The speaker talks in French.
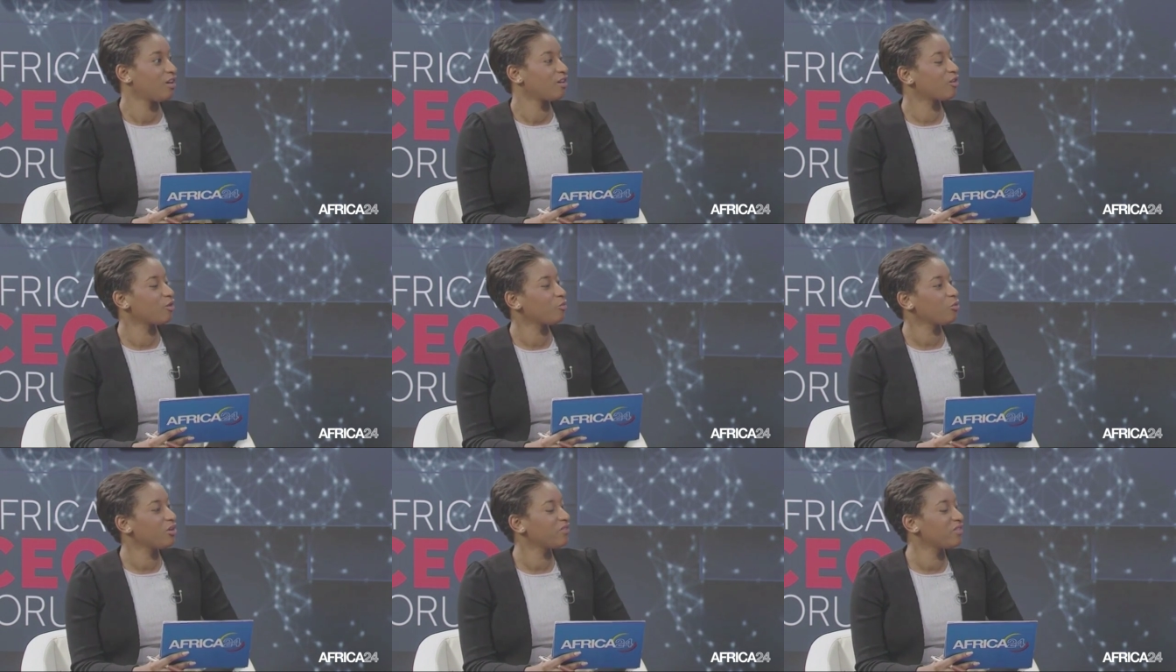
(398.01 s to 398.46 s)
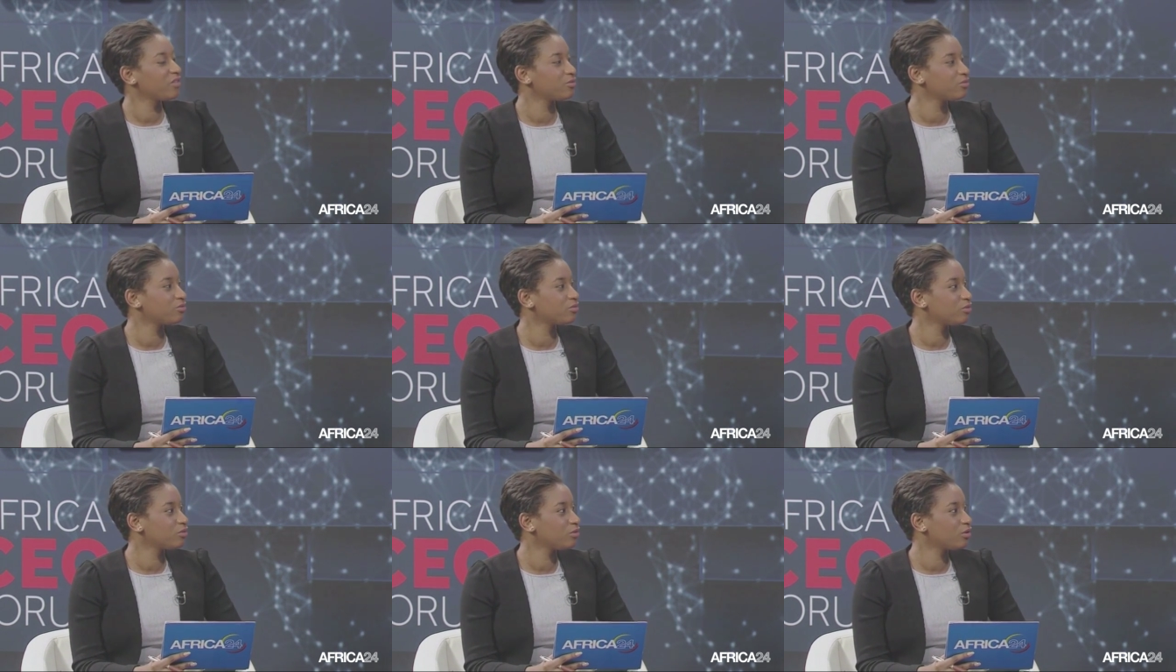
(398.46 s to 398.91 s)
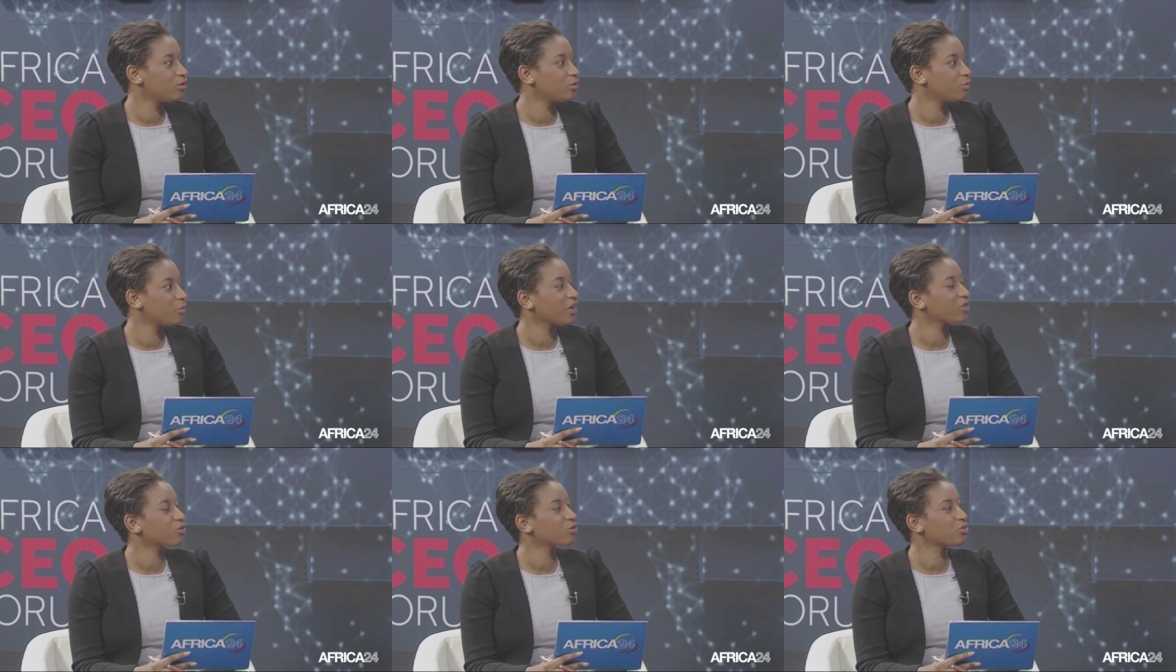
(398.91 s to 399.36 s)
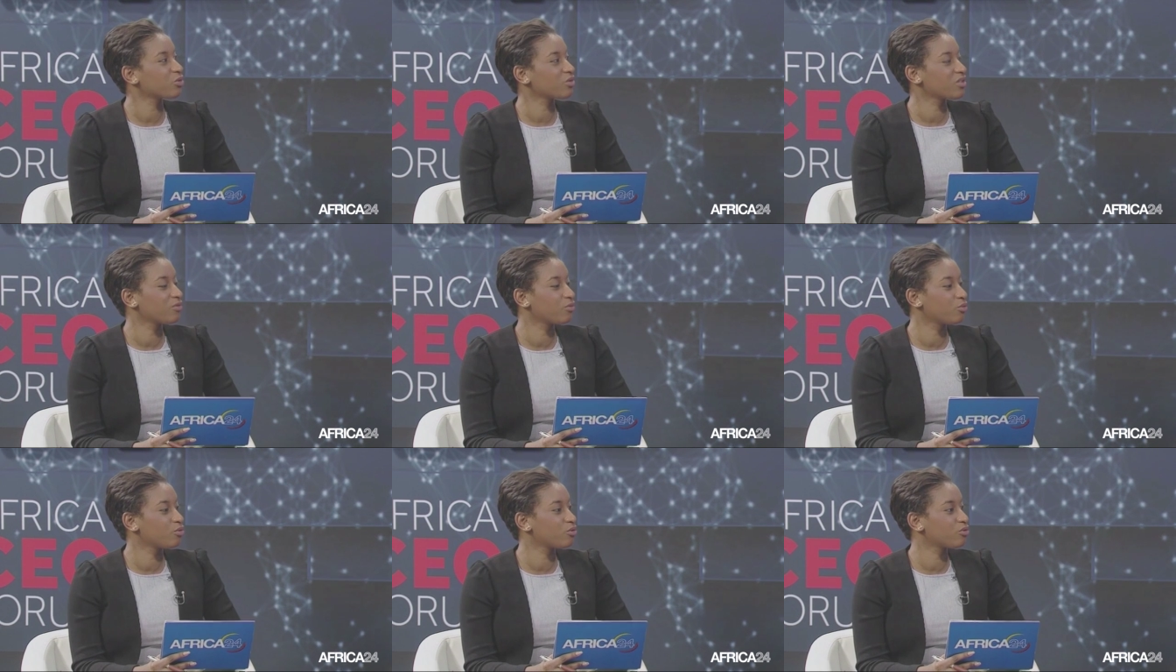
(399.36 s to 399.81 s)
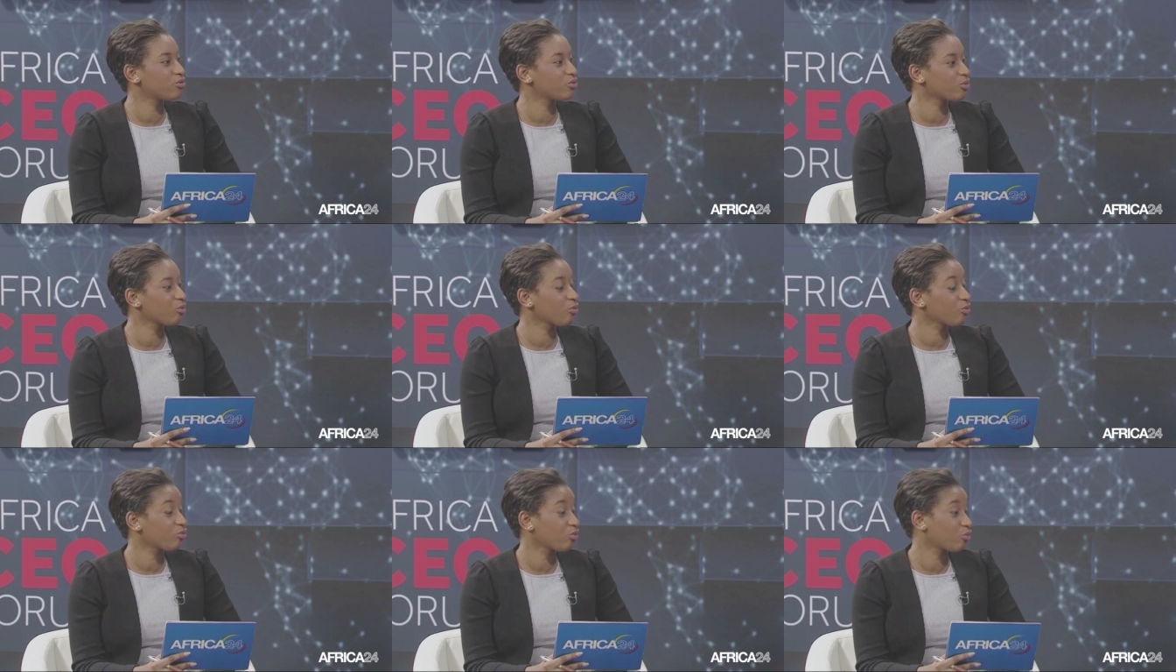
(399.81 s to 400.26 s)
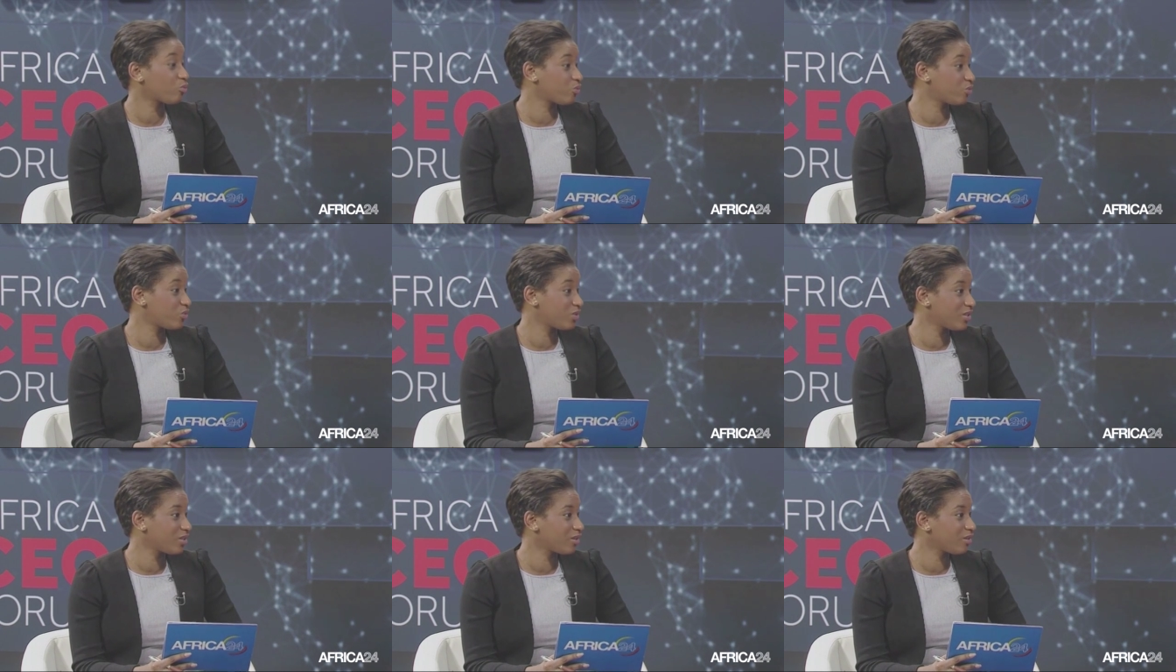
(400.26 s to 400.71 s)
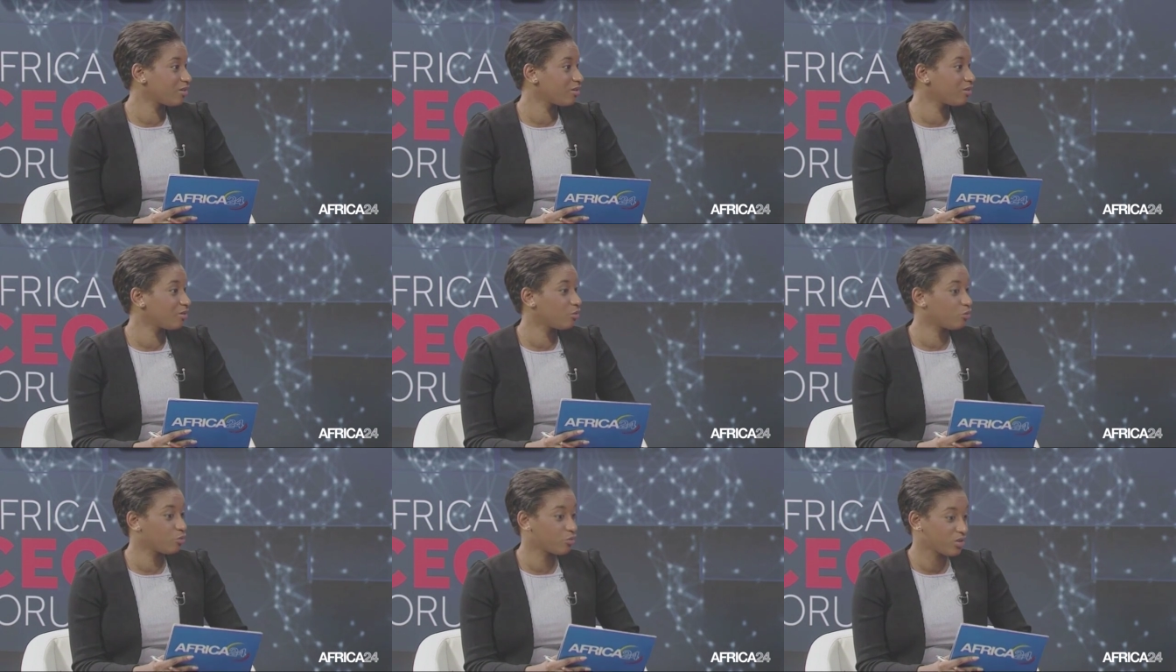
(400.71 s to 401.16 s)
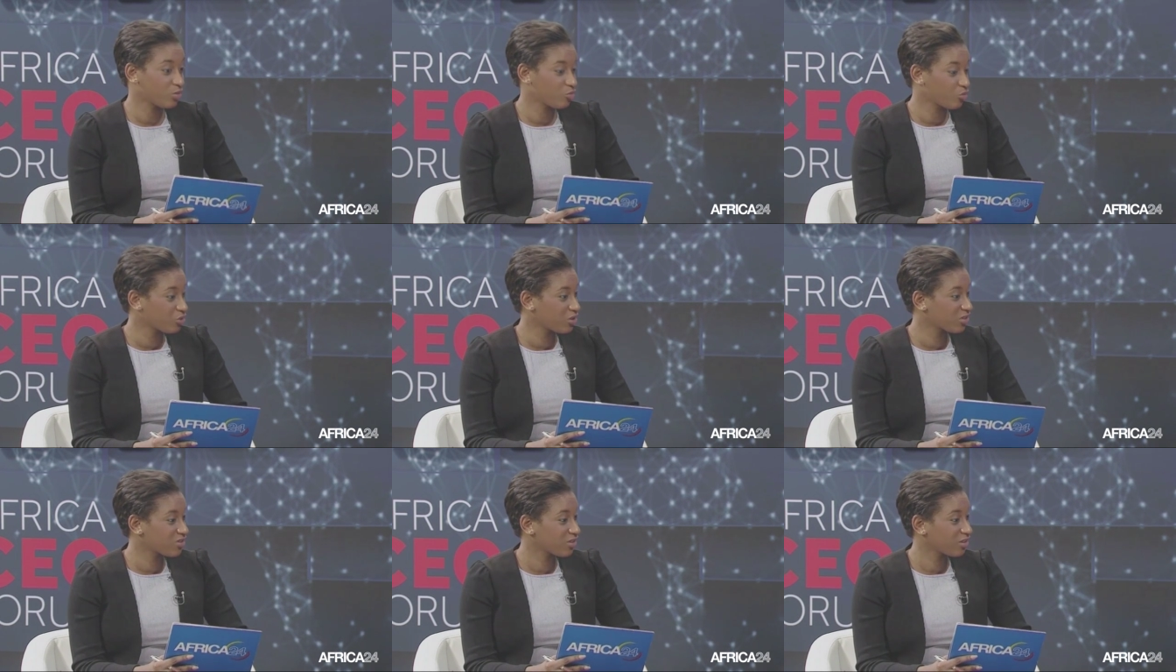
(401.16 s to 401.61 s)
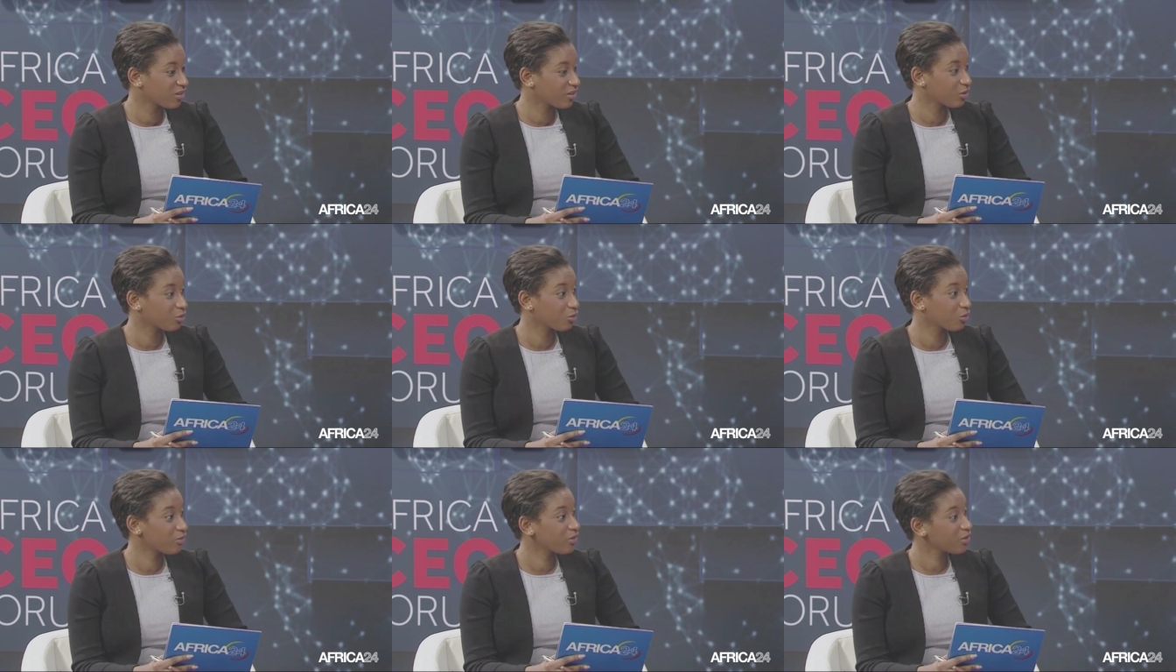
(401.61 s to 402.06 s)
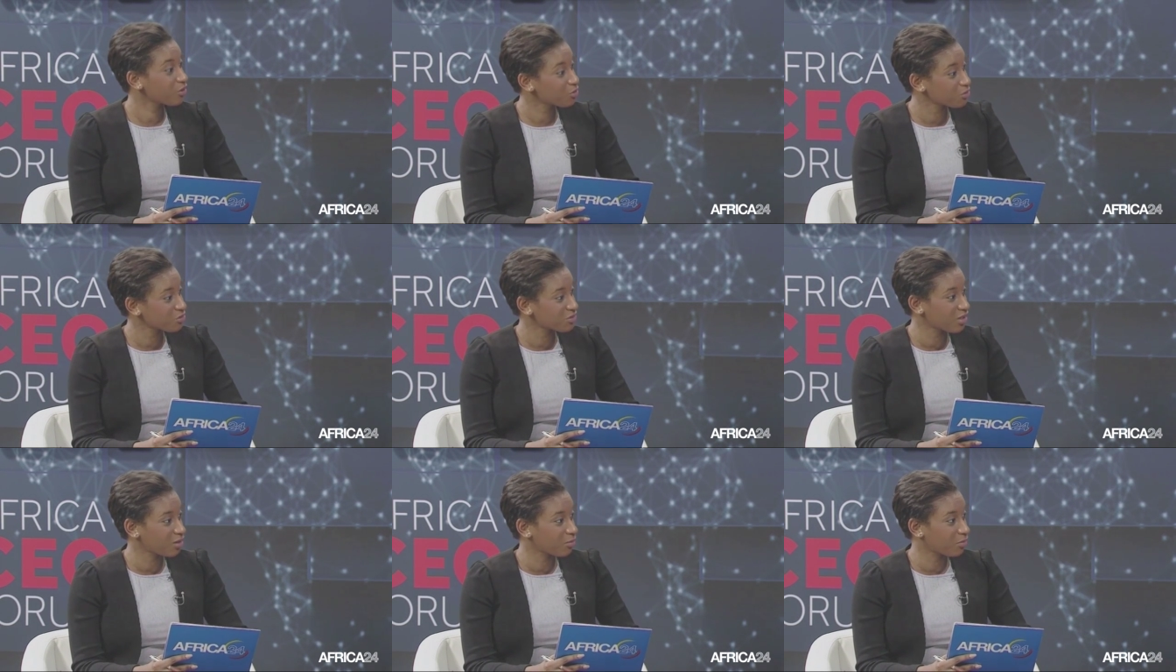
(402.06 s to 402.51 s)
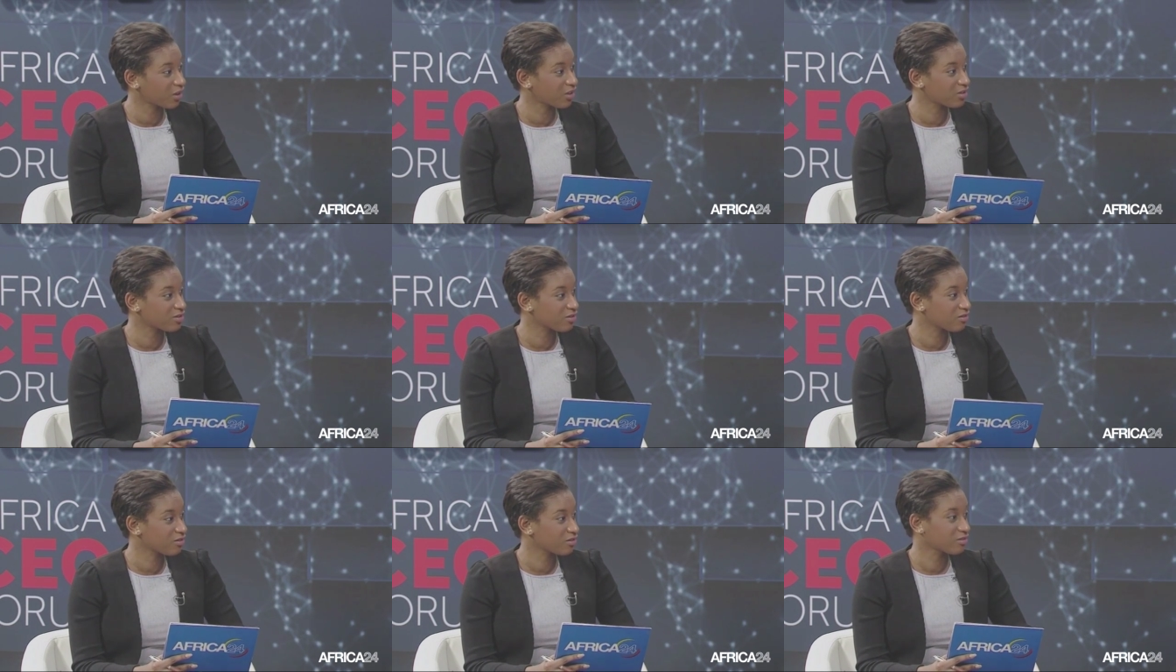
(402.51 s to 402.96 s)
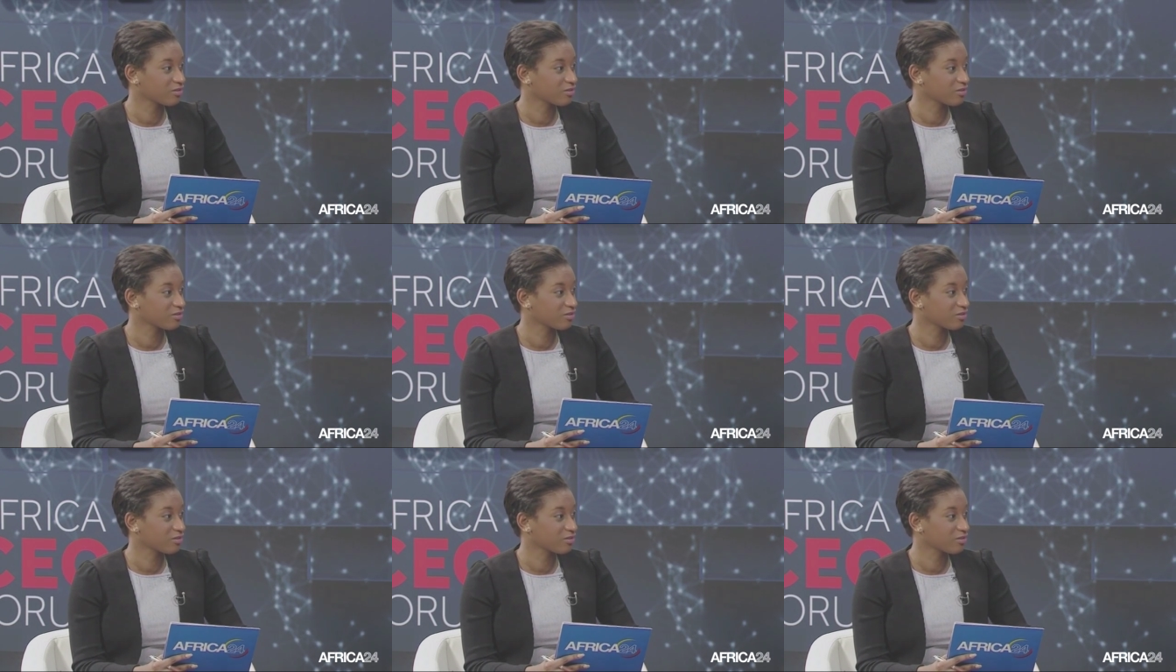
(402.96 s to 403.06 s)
Comment avez-vous euh, perçu son évolution depuis euh, le début des années 80 jusqu'à présent